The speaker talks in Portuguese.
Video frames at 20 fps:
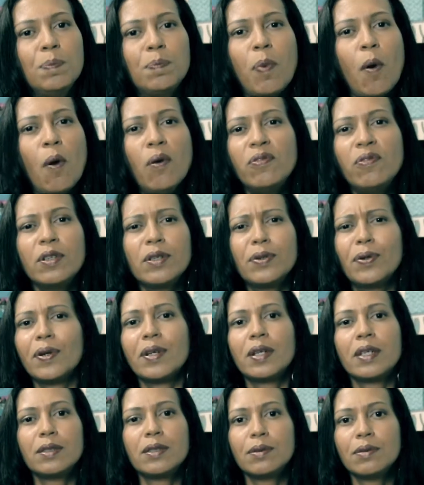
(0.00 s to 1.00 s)
o povo
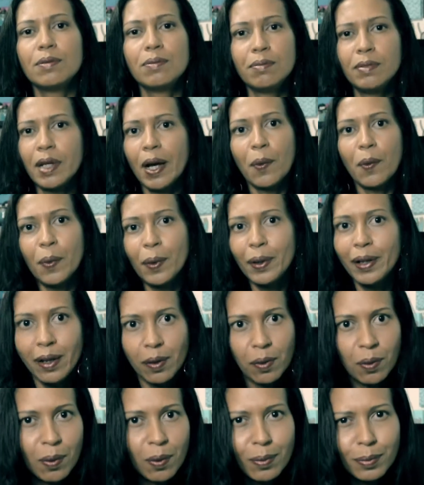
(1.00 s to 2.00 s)
angolano me
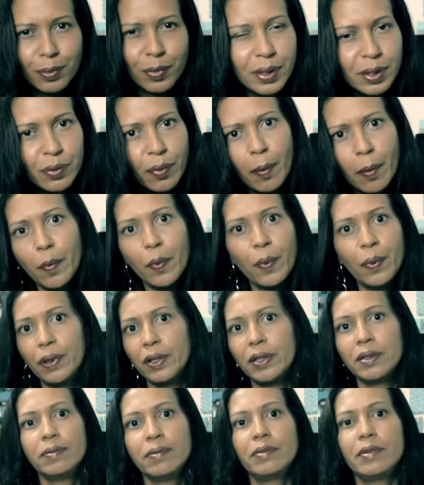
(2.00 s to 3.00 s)
acolheu com muito
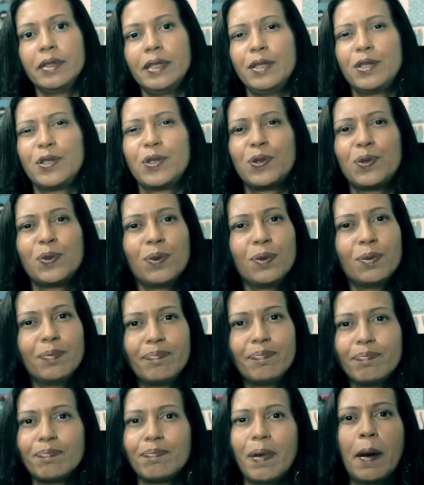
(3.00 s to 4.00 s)
amor, né?
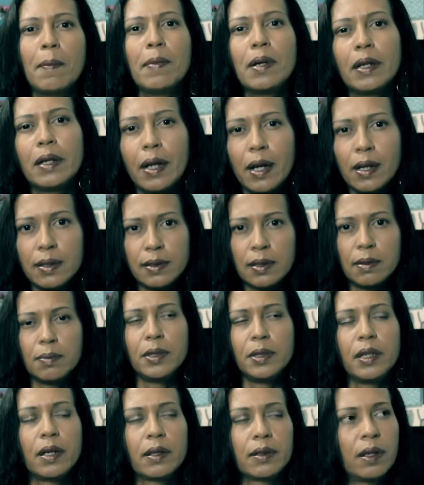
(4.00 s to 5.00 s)
Isso
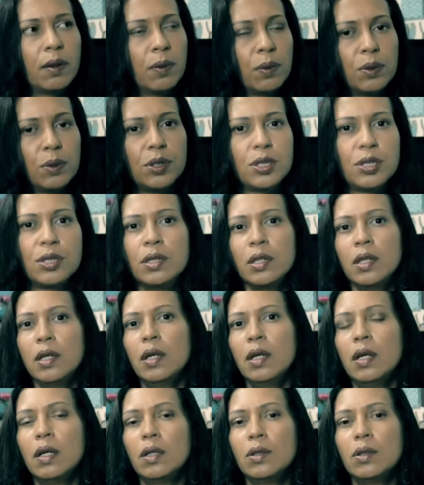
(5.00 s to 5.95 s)
permanece em mim até hoje.